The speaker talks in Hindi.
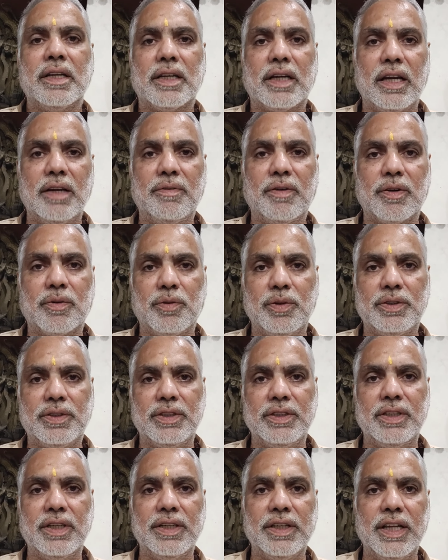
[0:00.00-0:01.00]
कई बार कोई
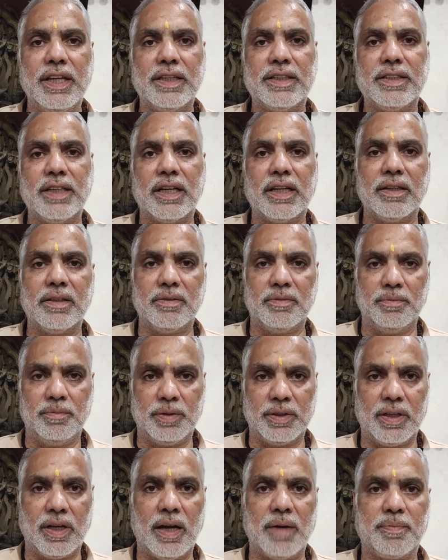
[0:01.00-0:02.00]
चीजें नेक चार
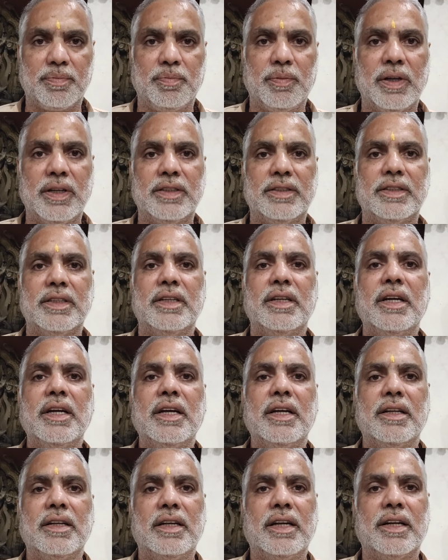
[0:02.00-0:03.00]
मतलब आप मान लीजिए
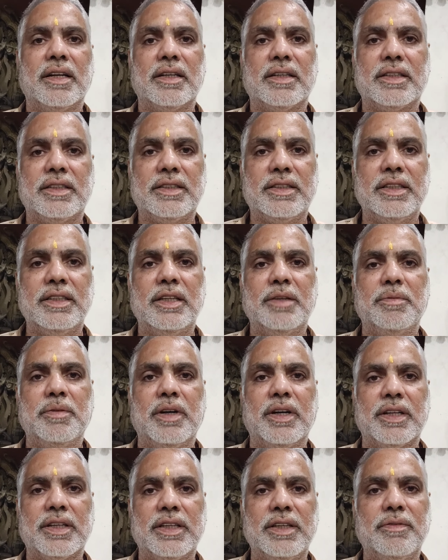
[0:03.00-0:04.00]
किसी ने भी
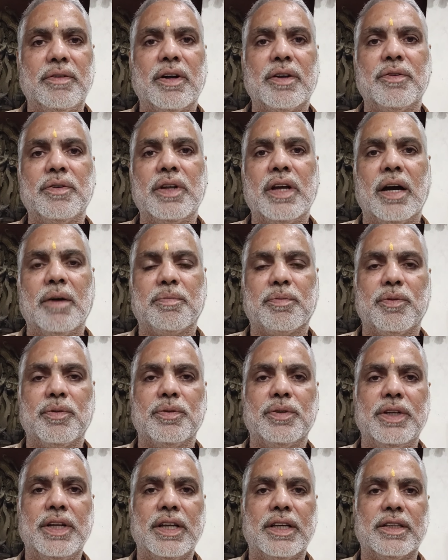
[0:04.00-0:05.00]
लड़की वालों ने आपको
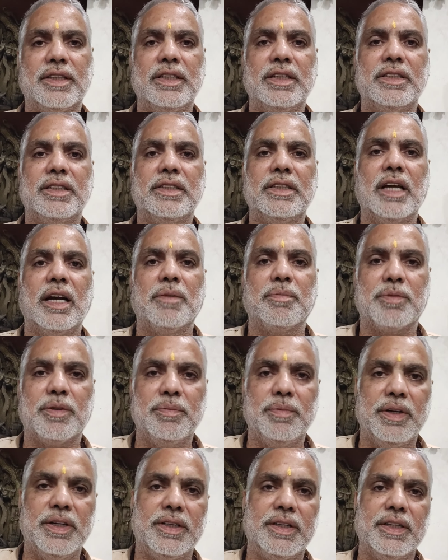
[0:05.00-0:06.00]
नेक दिए जी आपकी
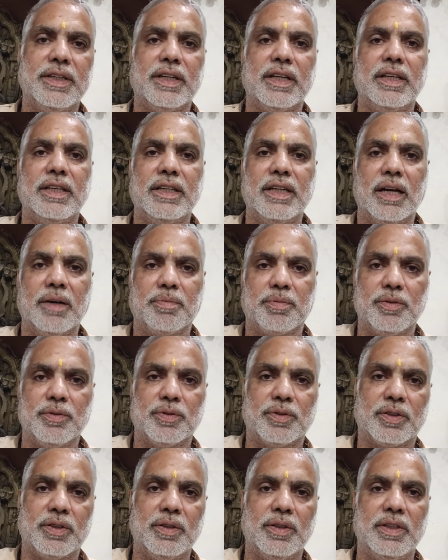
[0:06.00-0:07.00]
बेटी के लिए आपकी
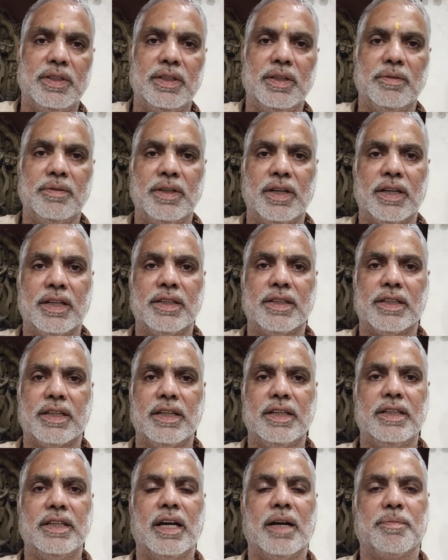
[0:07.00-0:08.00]
उसके लिए ननंद
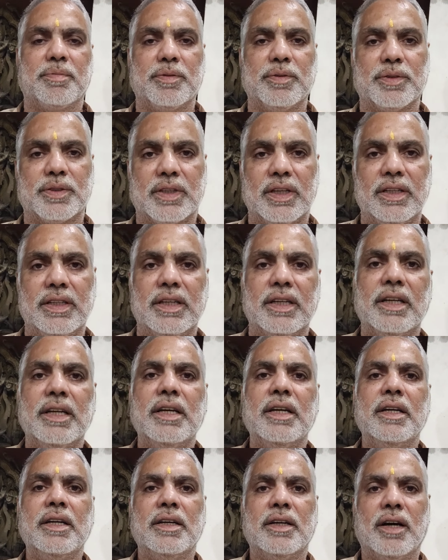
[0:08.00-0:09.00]
के लिए आपके उसके लिए
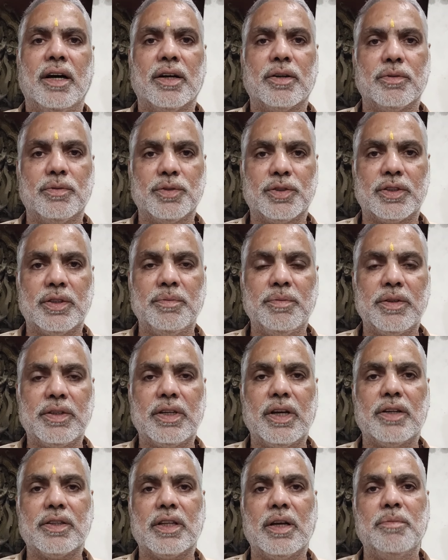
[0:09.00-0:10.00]
और उस समय
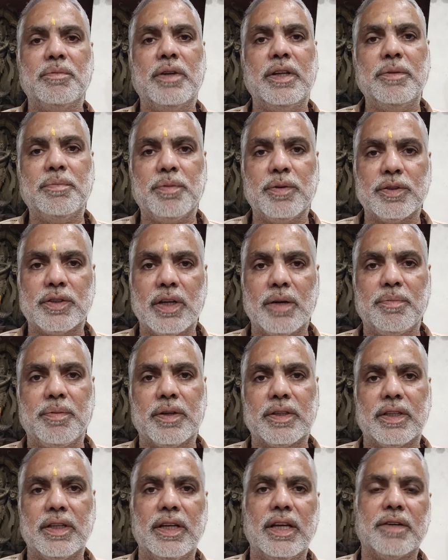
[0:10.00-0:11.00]
क्या होता है हम नहीं पहुंचा
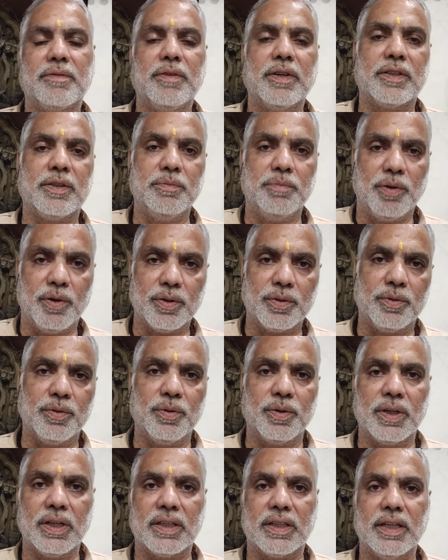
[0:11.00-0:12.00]
पाते एक व्यक्ति बहुत
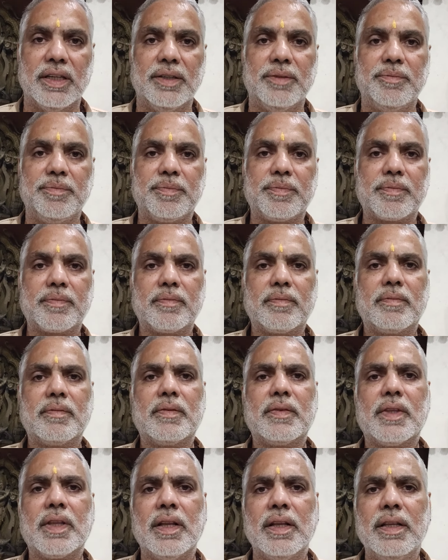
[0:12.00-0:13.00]
दूर रहता
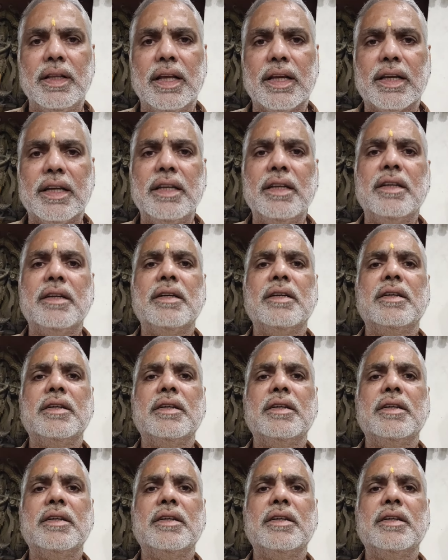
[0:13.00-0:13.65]
है लेकिन